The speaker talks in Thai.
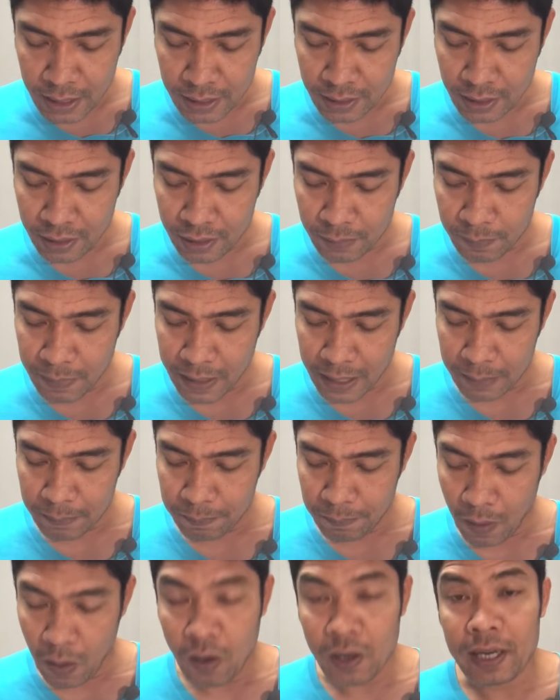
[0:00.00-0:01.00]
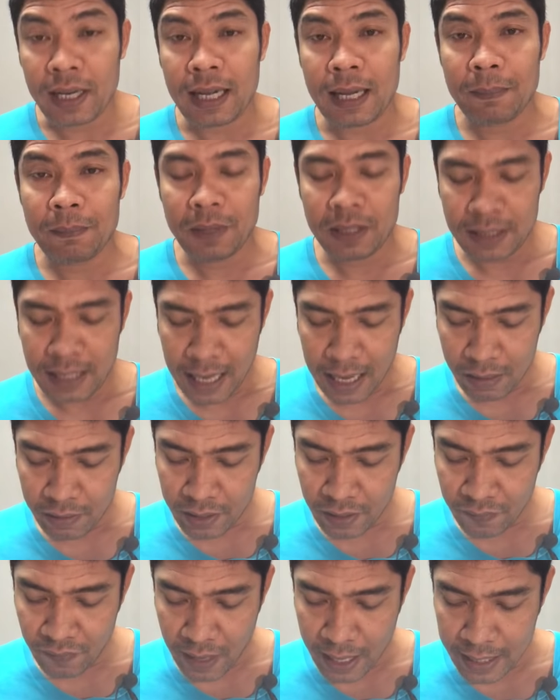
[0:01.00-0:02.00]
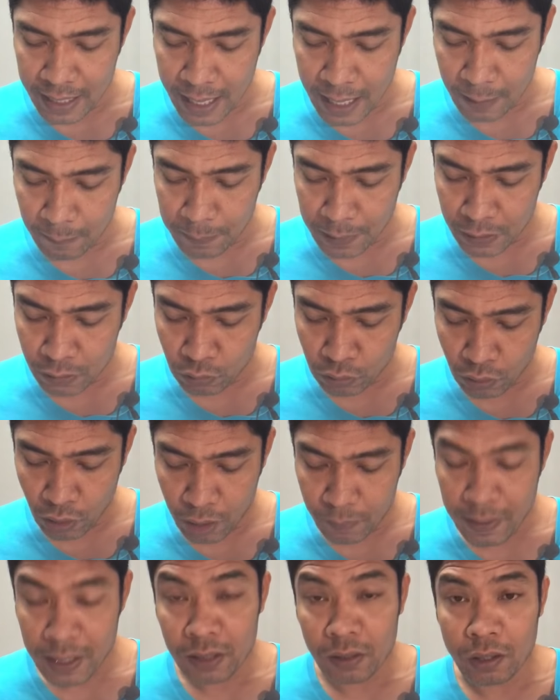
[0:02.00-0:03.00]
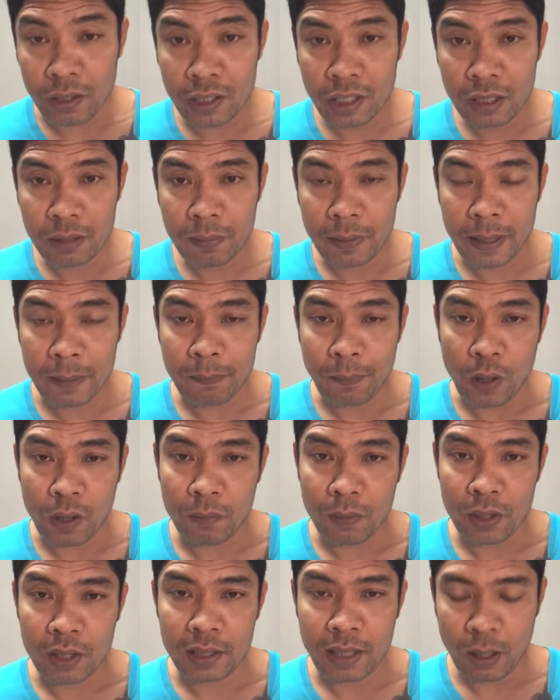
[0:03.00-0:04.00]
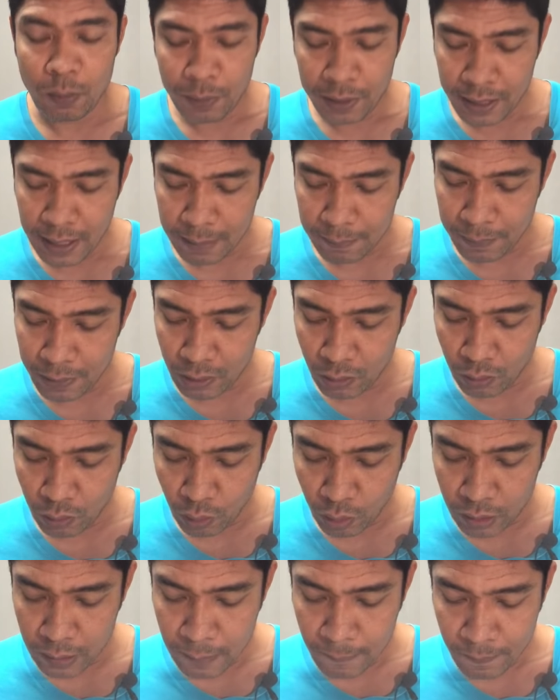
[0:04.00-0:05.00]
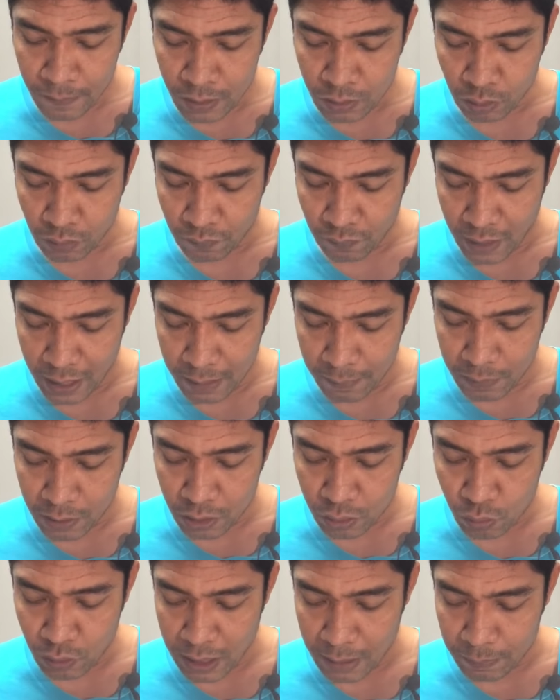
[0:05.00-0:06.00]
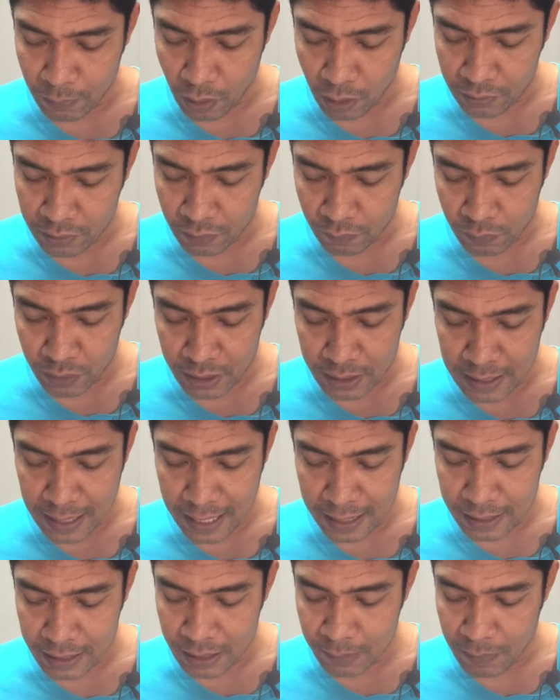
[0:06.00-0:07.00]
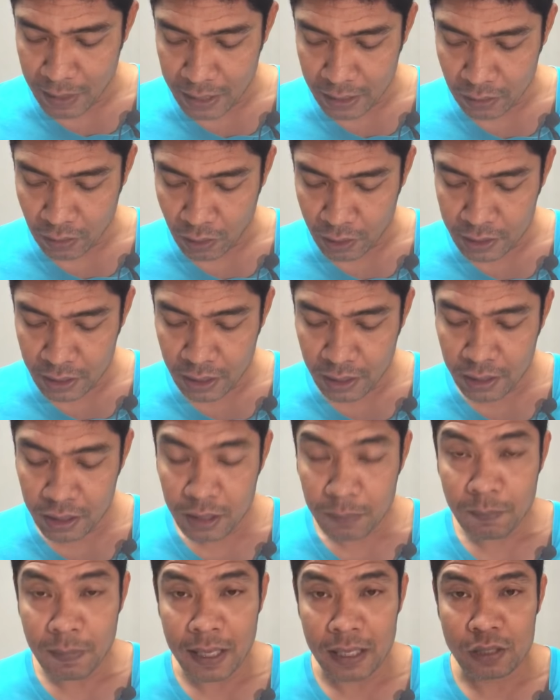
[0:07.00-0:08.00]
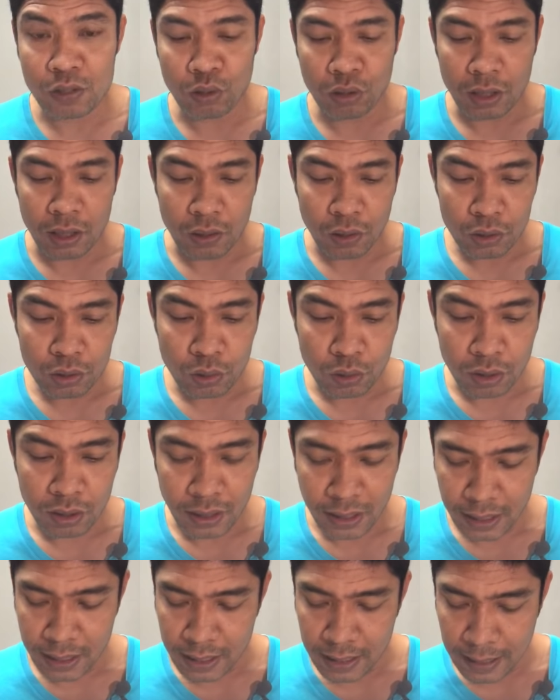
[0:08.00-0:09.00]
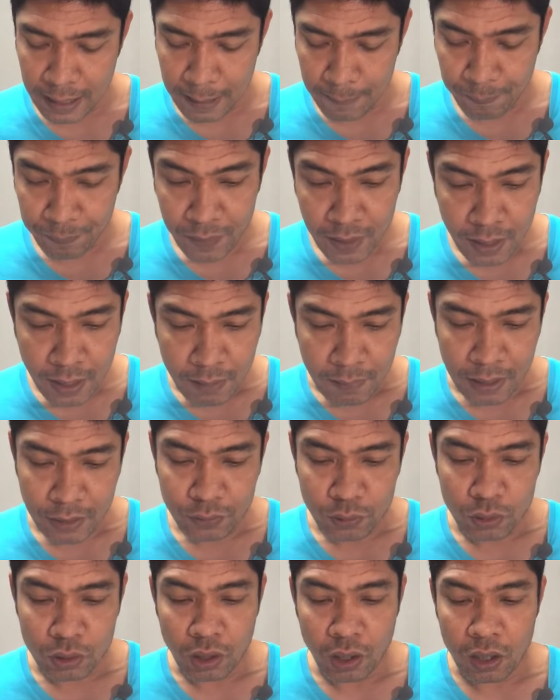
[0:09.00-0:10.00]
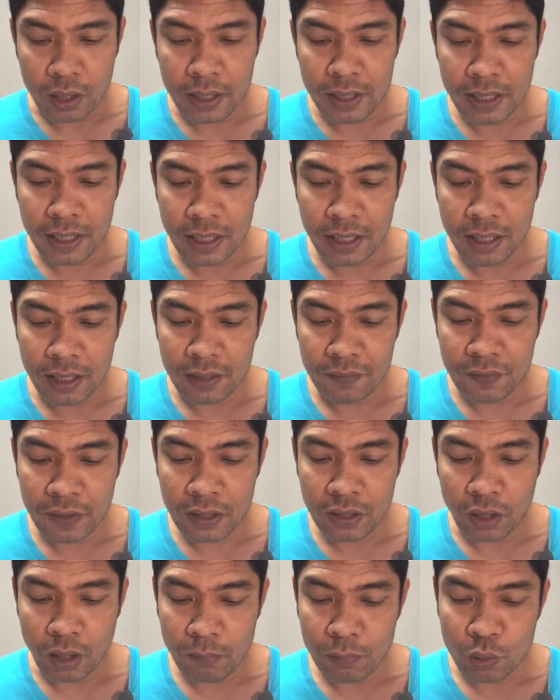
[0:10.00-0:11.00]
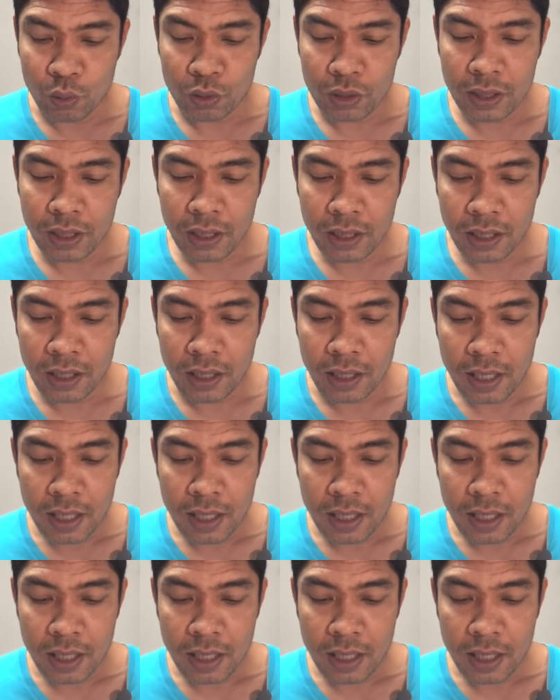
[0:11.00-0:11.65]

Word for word: 121 ปอนด์นะครับ เมื่อเช้านี้ฝ่ายแดงเพชรสุนทรมา 121 ปอนด์ พอดีเท่าพิกัดไม่ต้องลด ส่วนฝ่ายน้ำเงินกุหลาบดอยสิทธิ์วีและชาตินี่มา121.4ลดจุด4นะครับ เพชรสุนทรนี่ฟิตซ้อมอยู่ที่